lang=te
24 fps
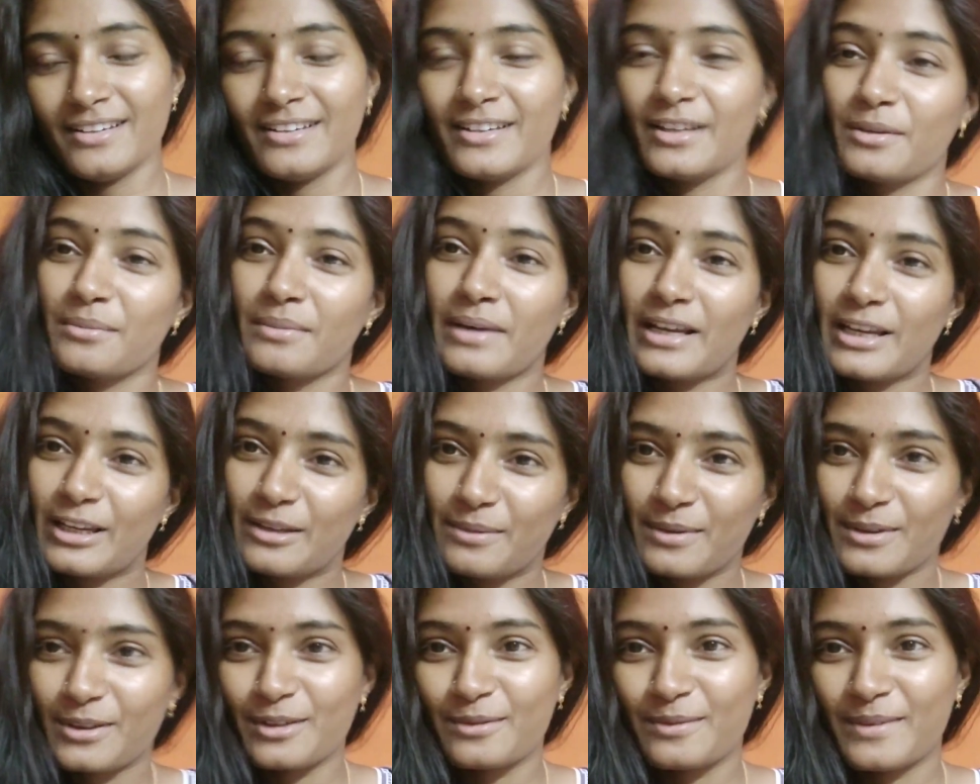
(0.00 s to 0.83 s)
నేను మళ్ళీ
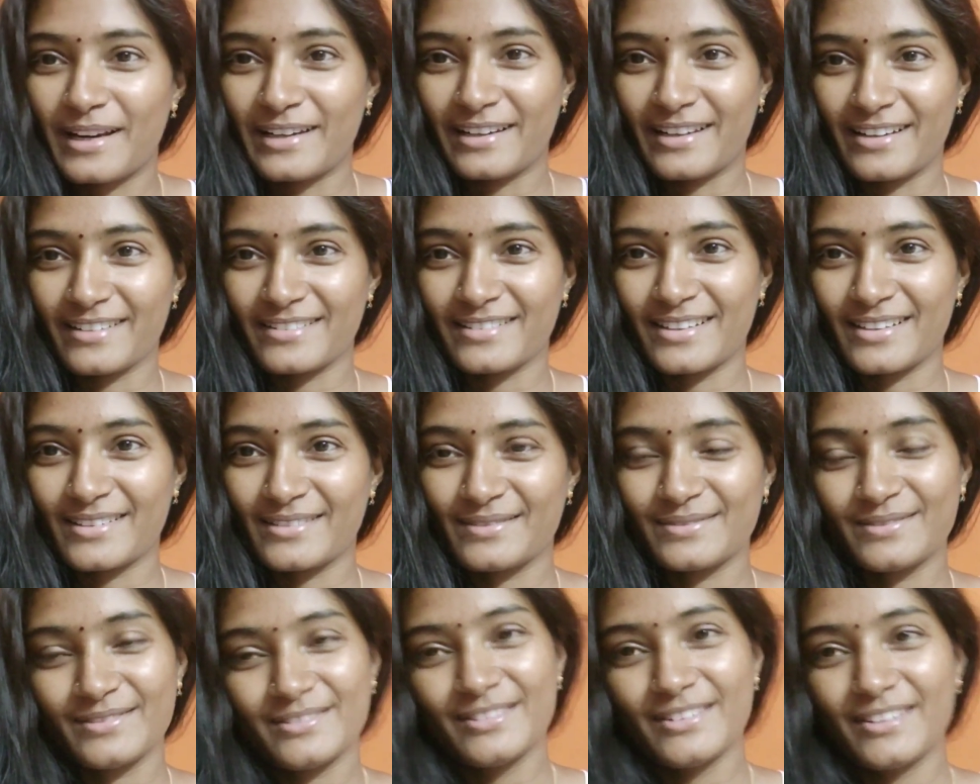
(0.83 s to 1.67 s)
మీతో మాట్లాడతాను
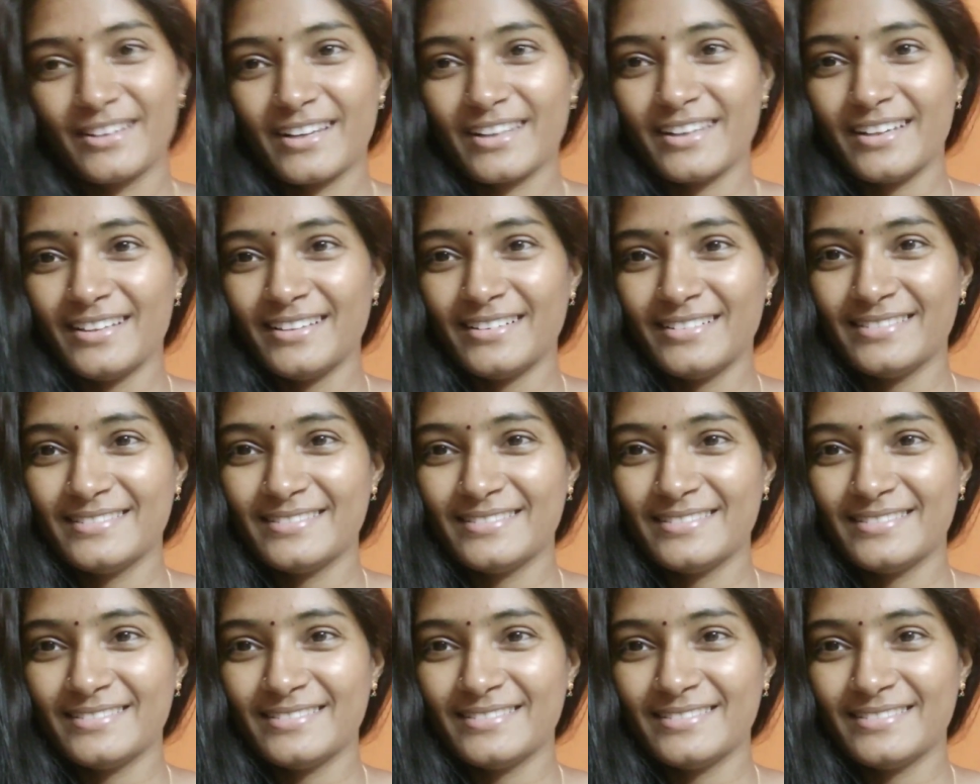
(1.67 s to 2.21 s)
ఓకేనా